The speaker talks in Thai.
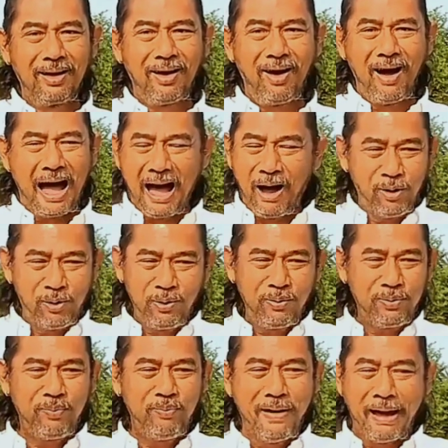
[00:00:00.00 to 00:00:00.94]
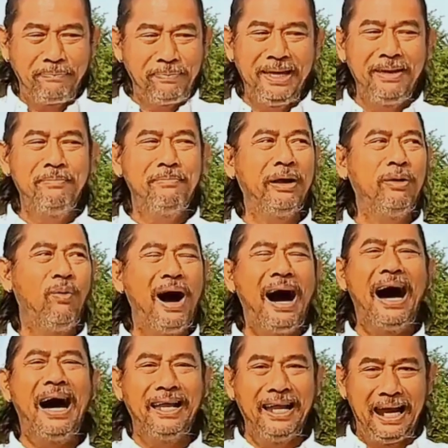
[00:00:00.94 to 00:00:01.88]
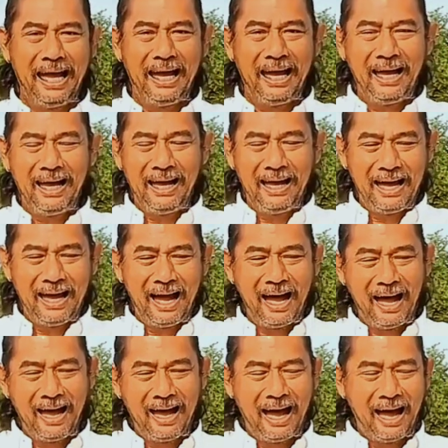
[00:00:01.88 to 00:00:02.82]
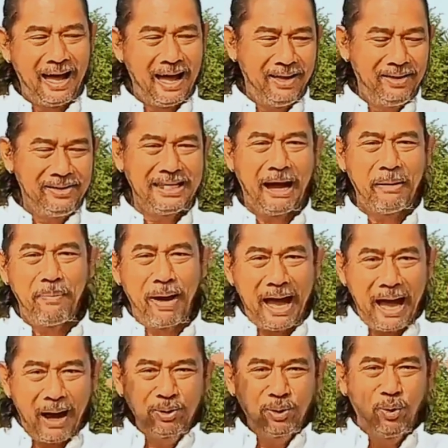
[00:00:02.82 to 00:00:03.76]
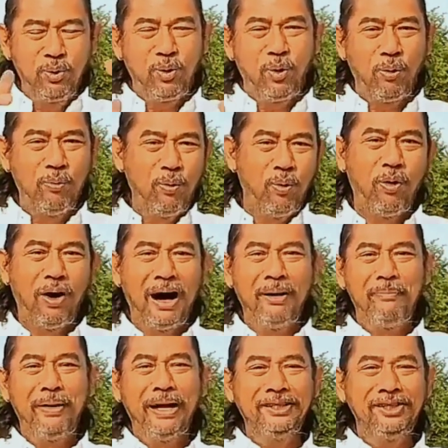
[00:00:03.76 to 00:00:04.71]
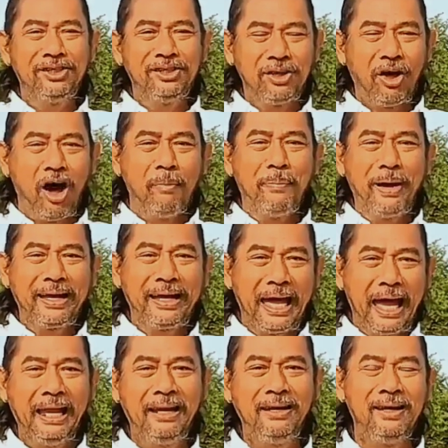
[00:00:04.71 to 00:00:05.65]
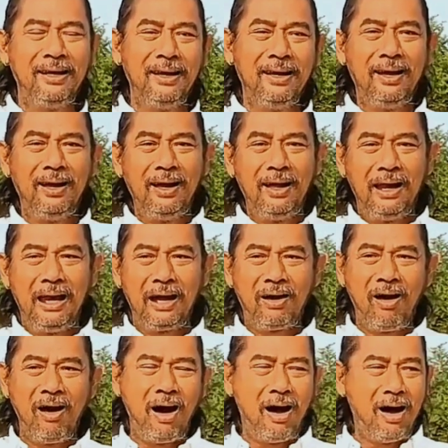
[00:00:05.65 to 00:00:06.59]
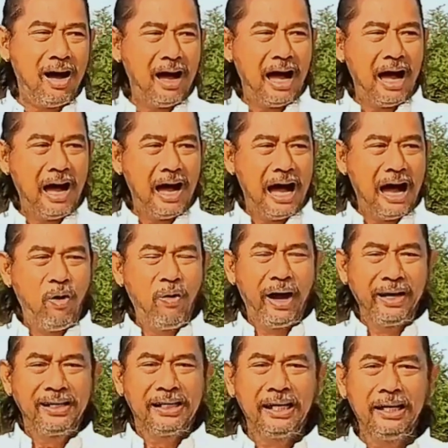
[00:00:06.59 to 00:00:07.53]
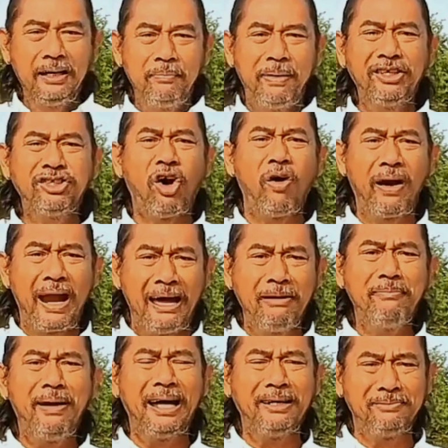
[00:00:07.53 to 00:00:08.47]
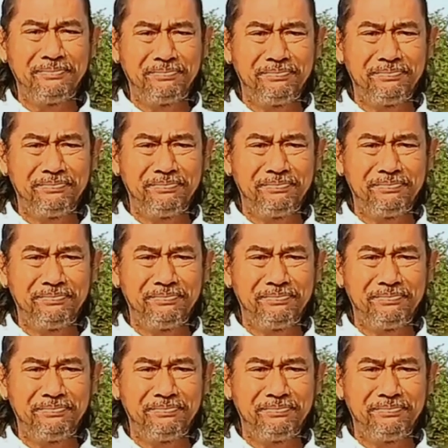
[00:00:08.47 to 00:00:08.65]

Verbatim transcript: ก็เอาแบบที่มันว่าเนี่ยแหละจับไปเอาถุงคลุมหัวไปสอดไปเค้น แล้วก็เอาเงินคืนไปสองล้านบาท